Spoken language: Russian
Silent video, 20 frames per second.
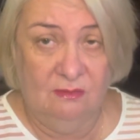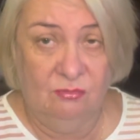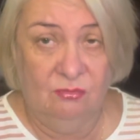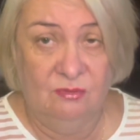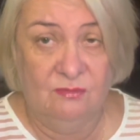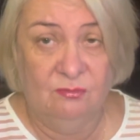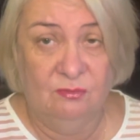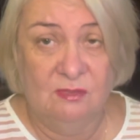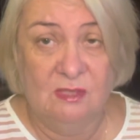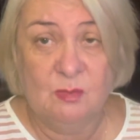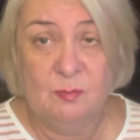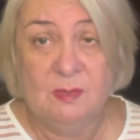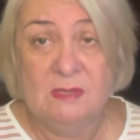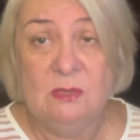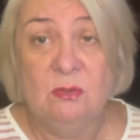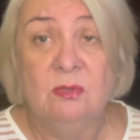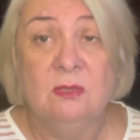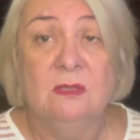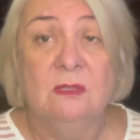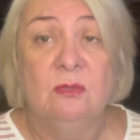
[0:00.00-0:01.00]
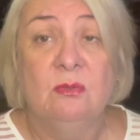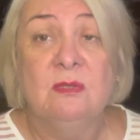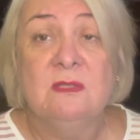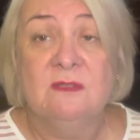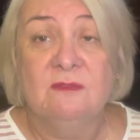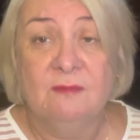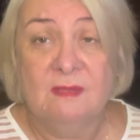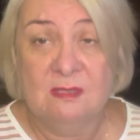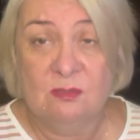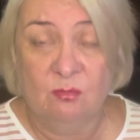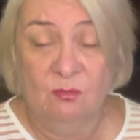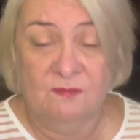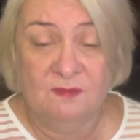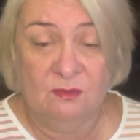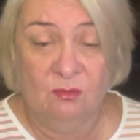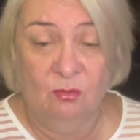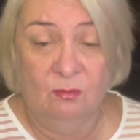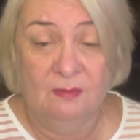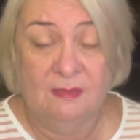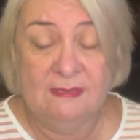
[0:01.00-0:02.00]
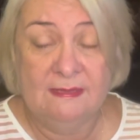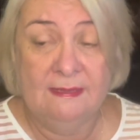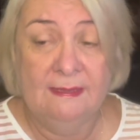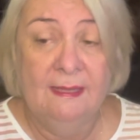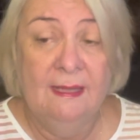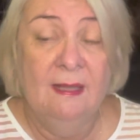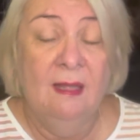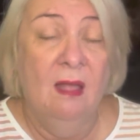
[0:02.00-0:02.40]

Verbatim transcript: то есть вот наш поселок находится в Московской области.